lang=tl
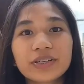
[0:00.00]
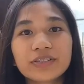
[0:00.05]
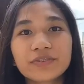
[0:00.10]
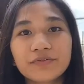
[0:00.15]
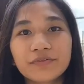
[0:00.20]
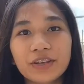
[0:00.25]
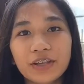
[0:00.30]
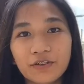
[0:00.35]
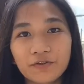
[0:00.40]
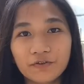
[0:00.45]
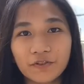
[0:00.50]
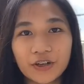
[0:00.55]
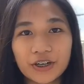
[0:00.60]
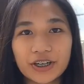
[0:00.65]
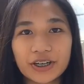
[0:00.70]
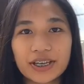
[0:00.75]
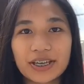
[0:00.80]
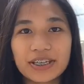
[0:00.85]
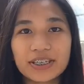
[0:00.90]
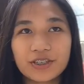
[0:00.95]
first
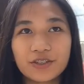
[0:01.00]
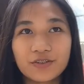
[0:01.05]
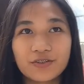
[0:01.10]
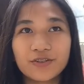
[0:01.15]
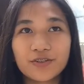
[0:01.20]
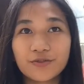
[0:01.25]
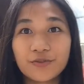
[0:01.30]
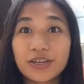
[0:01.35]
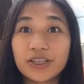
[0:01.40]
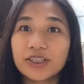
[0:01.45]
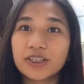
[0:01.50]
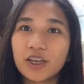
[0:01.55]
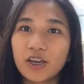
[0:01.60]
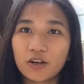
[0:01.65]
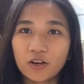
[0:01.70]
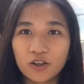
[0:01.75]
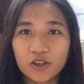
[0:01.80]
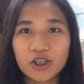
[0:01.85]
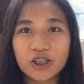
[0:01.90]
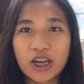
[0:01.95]
favor is yung Smith
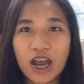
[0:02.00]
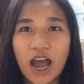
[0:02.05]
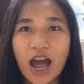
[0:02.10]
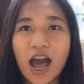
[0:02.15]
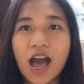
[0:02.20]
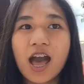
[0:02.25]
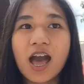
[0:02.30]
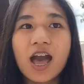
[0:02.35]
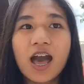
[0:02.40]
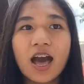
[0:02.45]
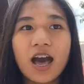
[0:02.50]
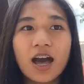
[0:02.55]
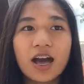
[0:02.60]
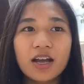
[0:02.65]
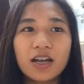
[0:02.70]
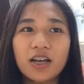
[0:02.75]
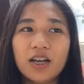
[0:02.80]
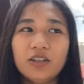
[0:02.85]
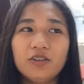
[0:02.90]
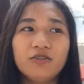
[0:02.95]
Serocha.
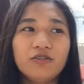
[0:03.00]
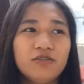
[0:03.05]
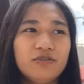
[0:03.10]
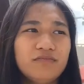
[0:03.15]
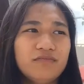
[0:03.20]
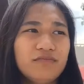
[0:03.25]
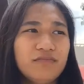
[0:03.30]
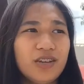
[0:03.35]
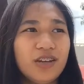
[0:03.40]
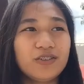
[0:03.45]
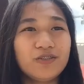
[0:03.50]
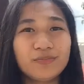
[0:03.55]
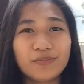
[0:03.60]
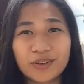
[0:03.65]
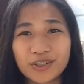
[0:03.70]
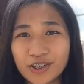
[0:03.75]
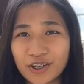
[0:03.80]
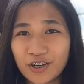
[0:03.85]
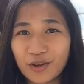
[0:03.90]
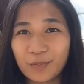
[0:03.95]
Ano,
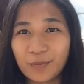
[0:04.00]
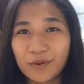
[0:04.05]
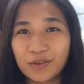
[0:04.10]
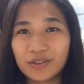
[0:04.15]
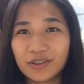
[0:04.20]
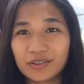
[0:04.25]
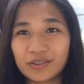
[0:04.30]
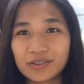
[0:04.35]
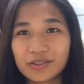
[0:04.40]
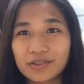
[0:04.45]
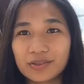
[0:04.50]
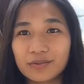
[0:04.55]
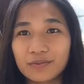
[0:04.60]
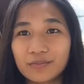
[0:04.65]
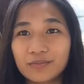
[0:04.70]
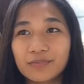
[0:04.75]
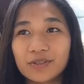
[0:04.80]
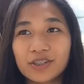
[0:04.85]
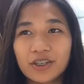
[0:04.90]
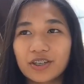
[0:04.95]
ganun ba siya i-pronounce?
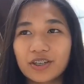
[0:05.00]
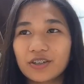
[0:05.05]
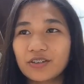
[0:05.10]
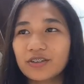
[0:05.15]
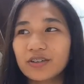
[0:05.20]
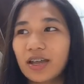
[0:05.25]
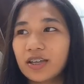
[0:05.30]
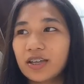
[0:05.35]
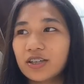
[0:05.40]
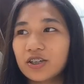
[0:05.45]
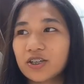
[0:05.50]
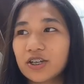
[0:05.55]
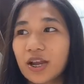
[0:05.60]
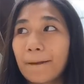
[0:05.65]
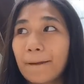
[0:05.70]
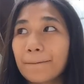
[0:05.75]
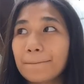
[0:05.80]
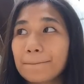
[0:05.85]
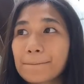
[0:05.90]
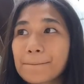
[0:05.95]
Basta yun, ano
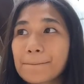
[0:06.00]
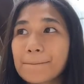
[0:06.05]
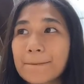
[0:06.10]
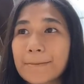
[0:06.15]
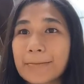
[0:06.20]
siya,